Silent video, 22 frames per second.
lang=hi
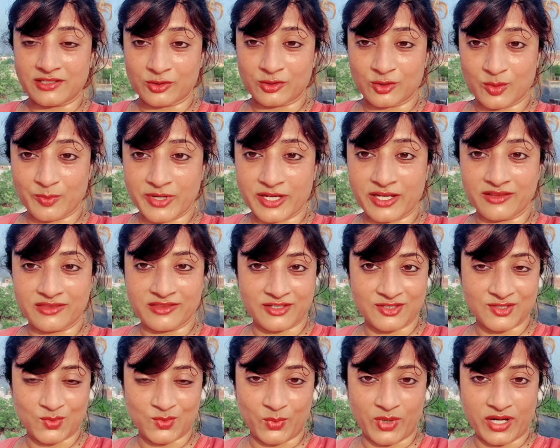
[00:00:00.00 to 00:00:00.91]
सकते हो मैं
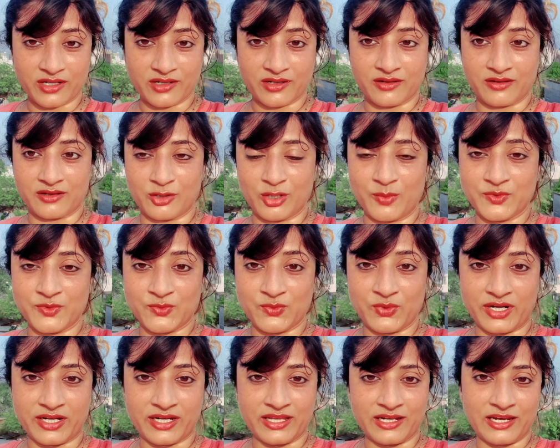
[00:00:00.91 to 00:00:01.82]
कितना स्वेट कर रही हूँ
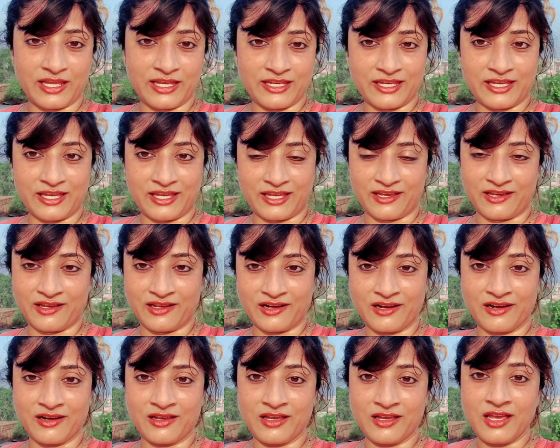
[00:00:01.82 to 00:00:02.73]
स्वेटिंग लाइक
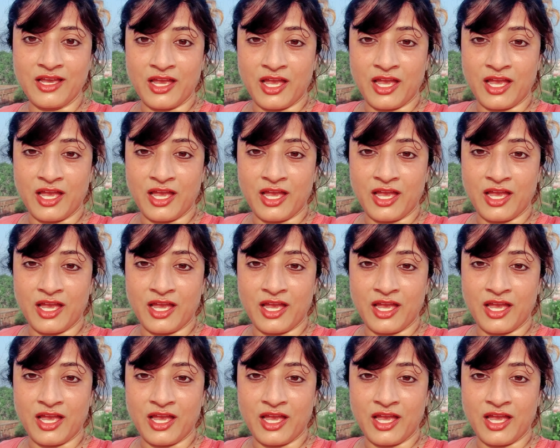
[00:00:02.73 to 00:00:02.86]
हेल्थ